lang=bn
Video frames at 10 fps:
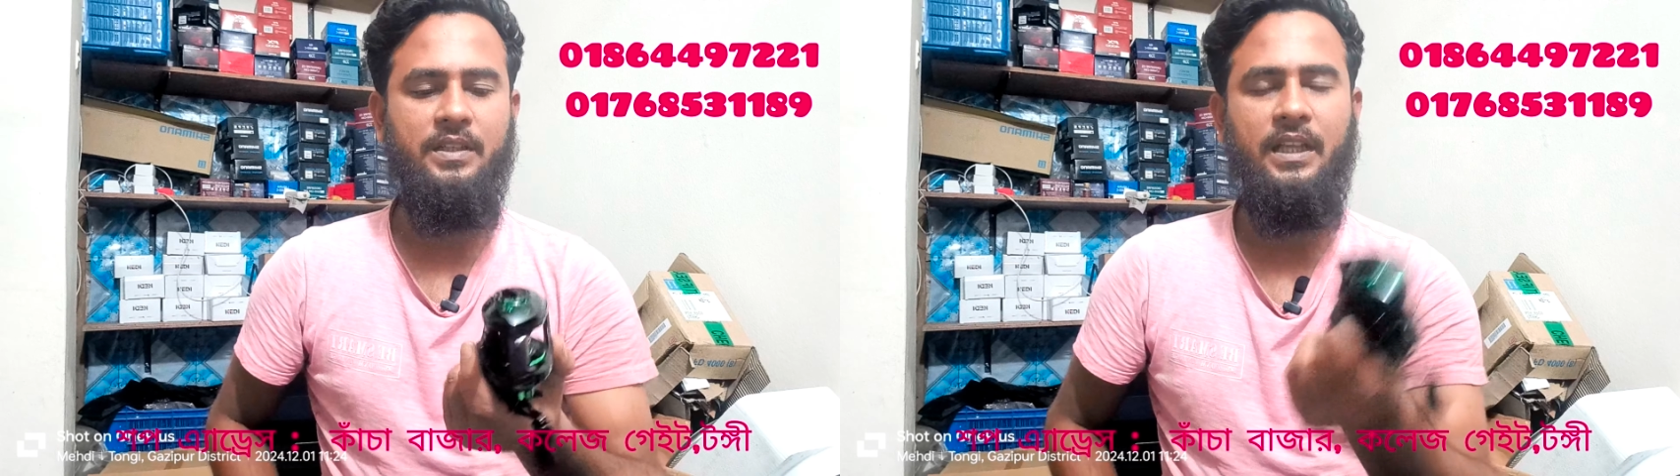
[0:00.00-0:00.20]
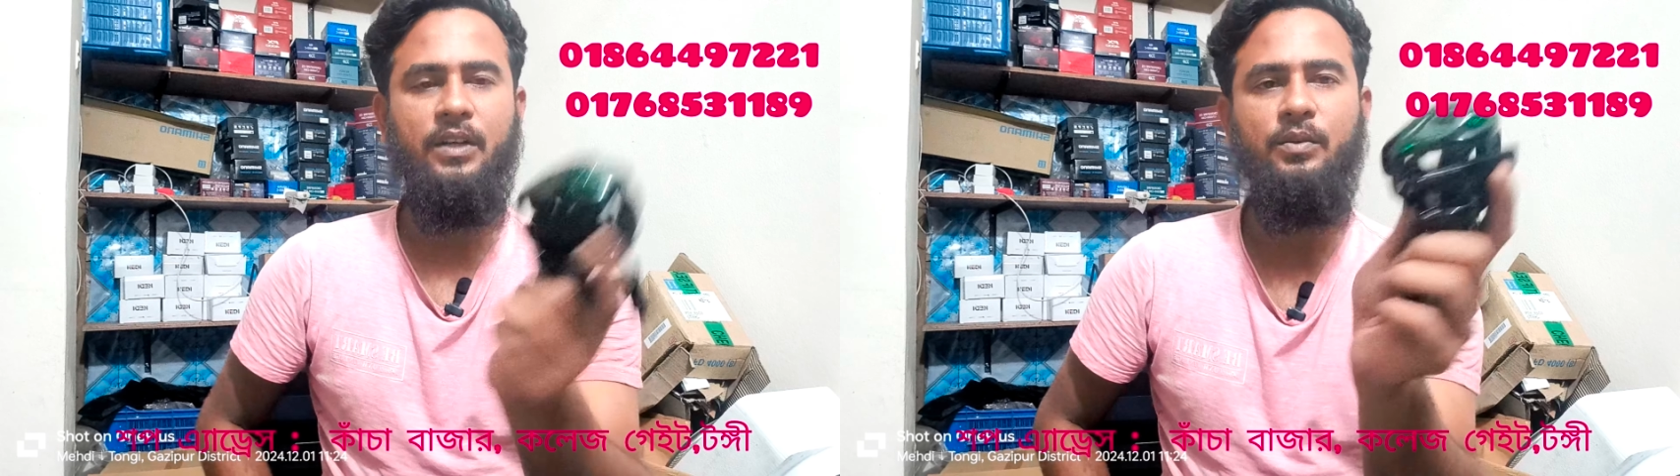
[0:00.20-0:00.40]

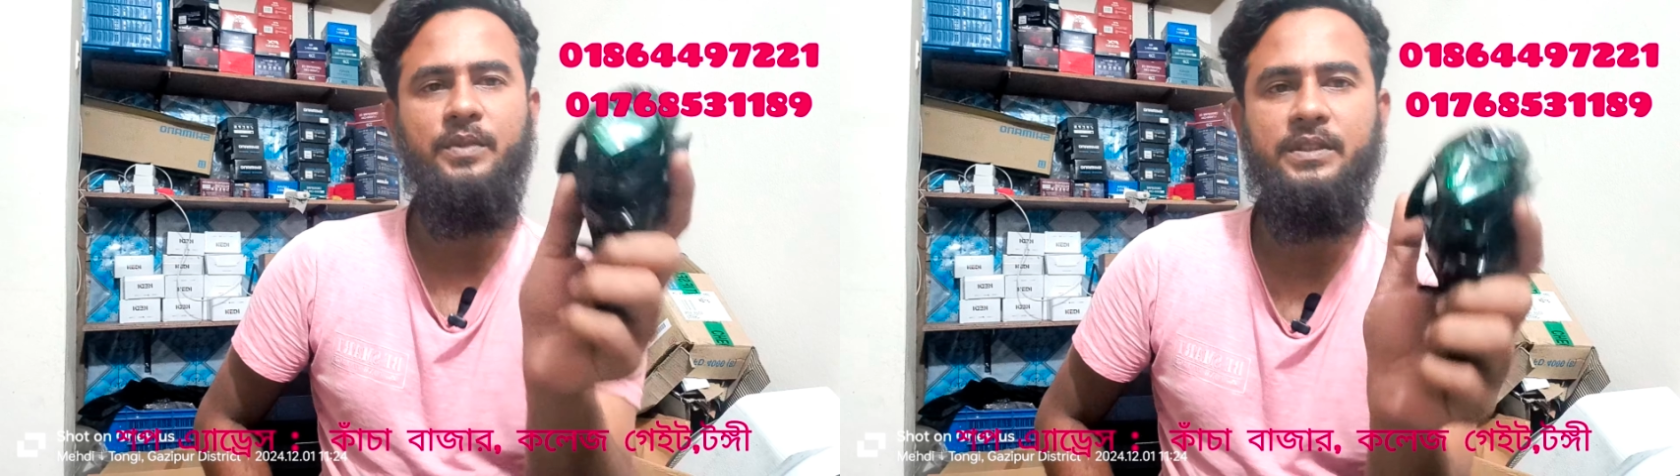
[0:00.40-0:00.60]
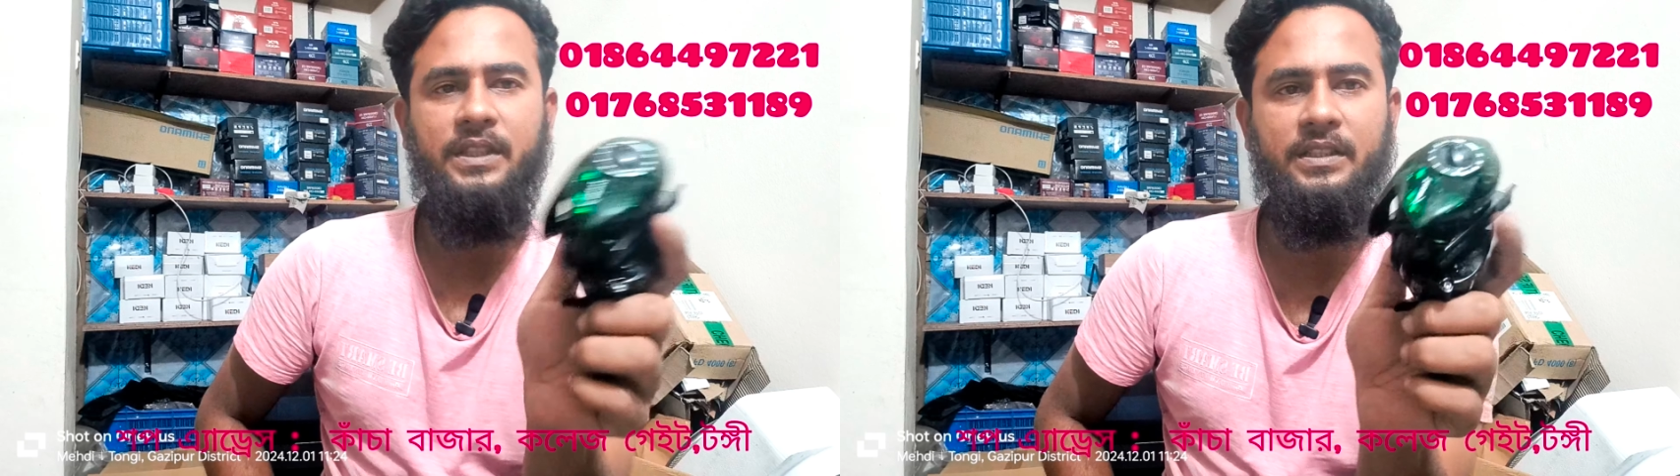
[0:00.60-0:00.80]

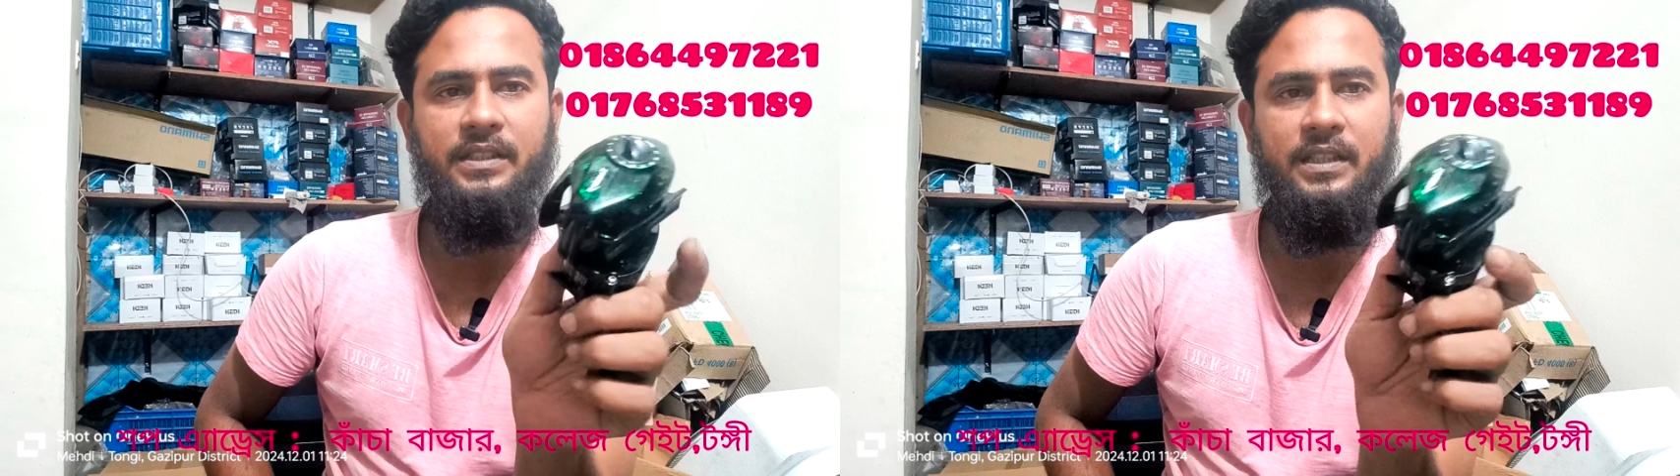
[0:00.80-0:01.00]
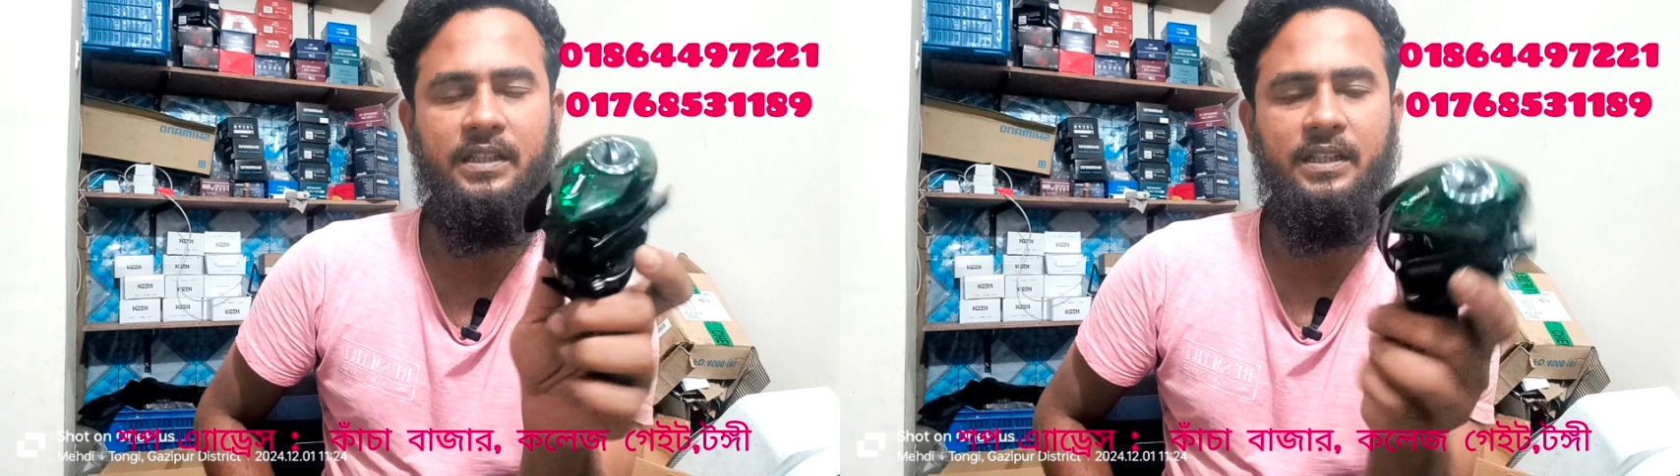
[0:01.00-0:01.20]
তাকুমি
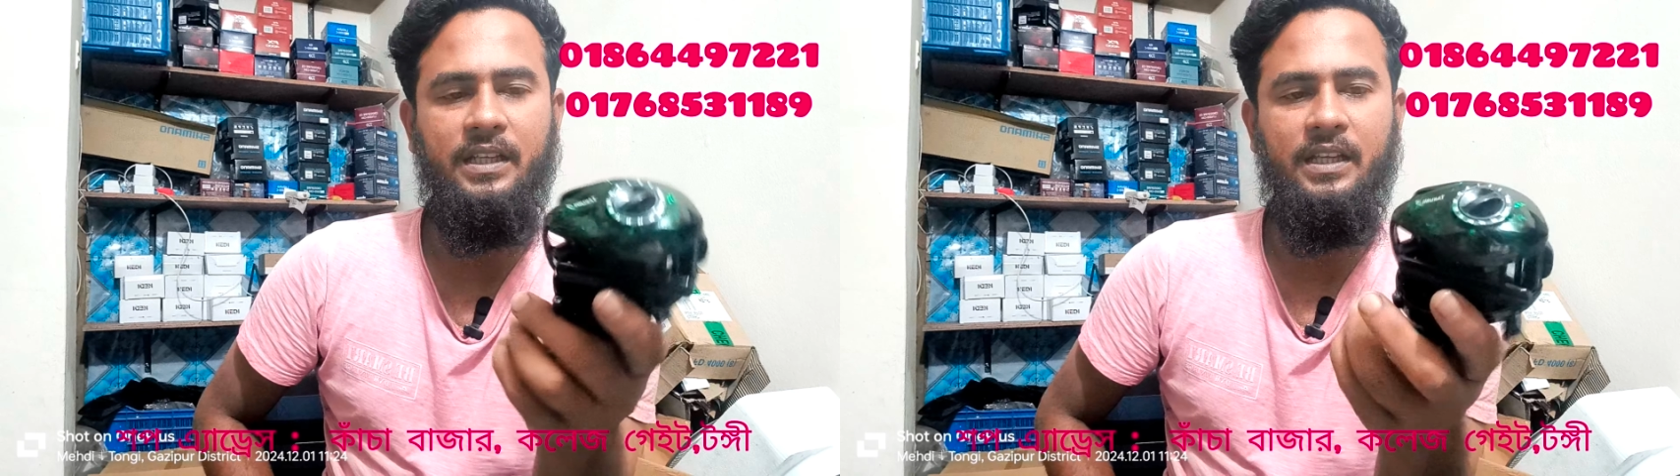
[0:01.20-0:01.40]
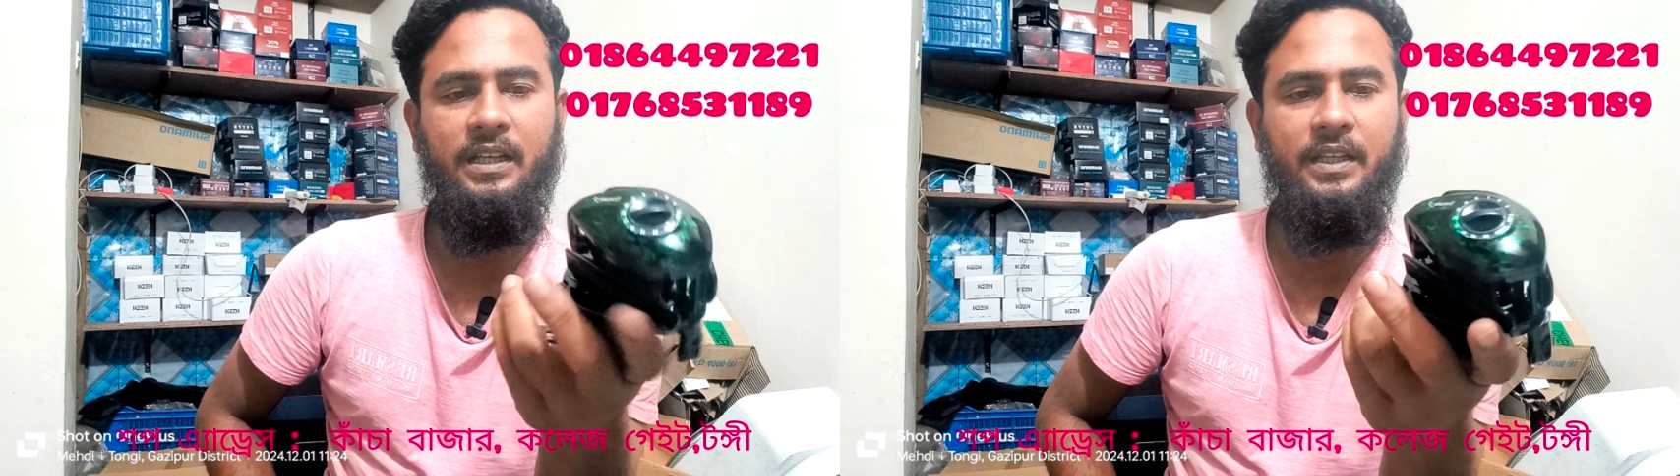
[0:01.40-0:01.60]
সিরিজের
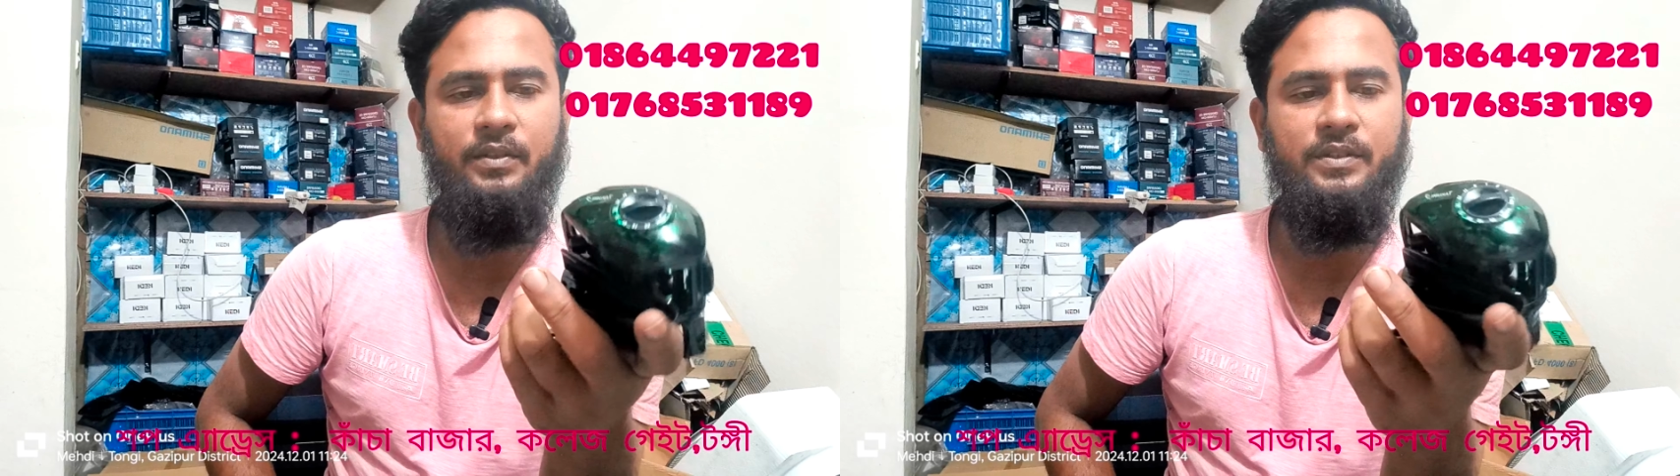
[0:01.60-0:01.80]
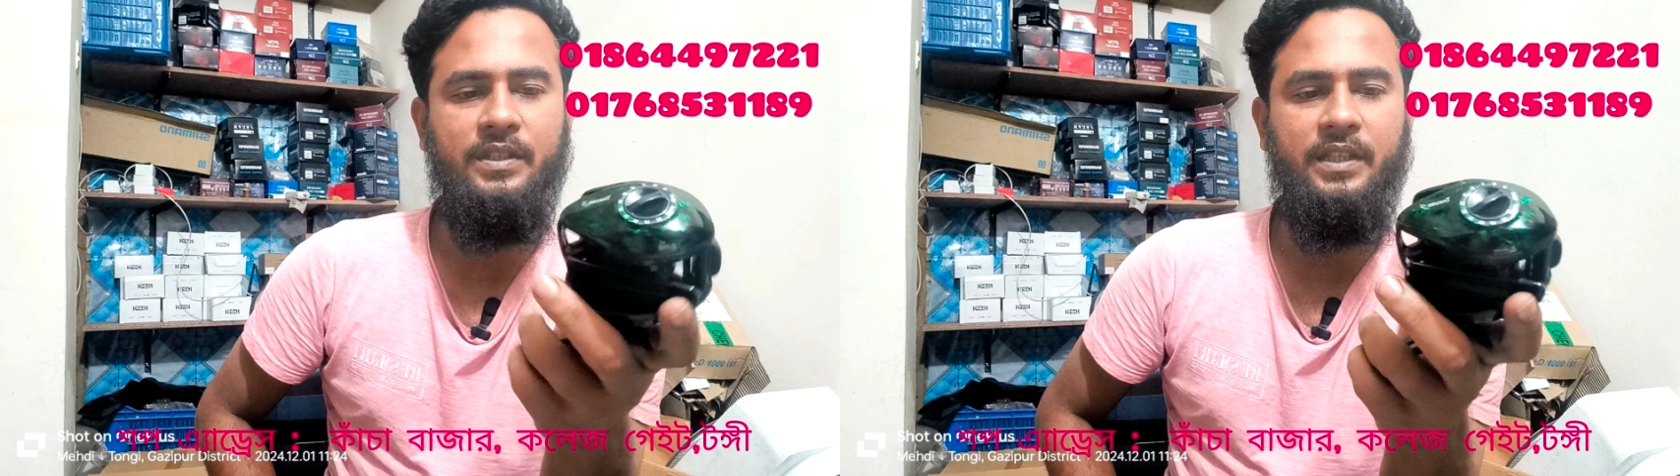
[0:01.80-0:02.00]

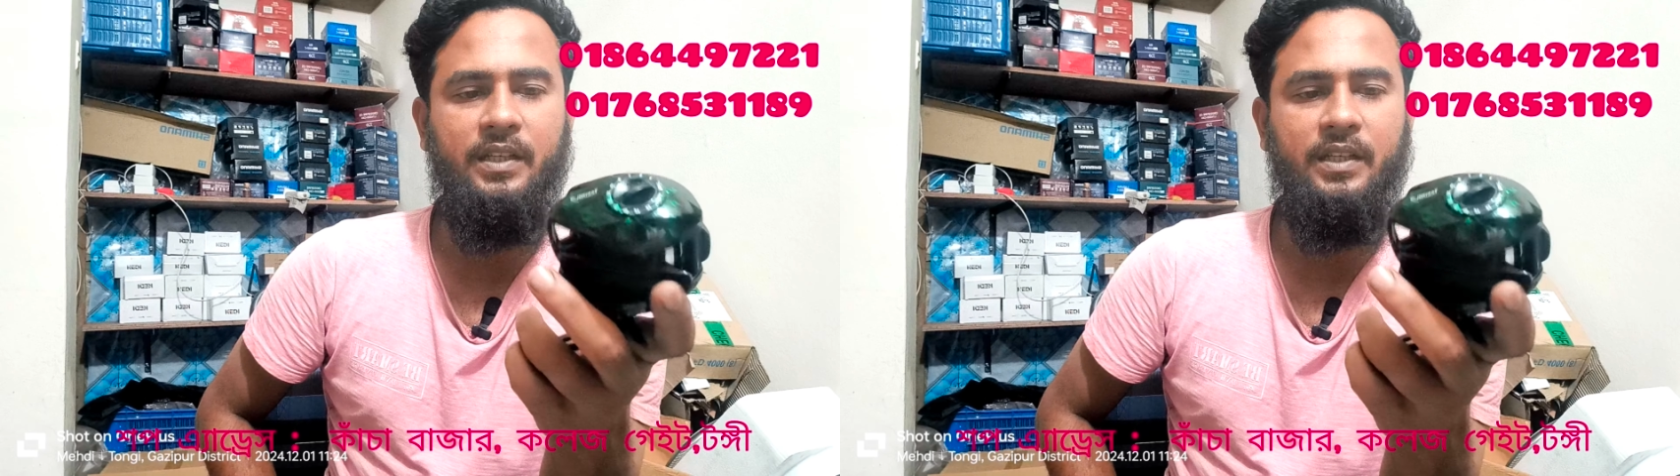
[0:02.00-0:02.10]
লিনিয় যে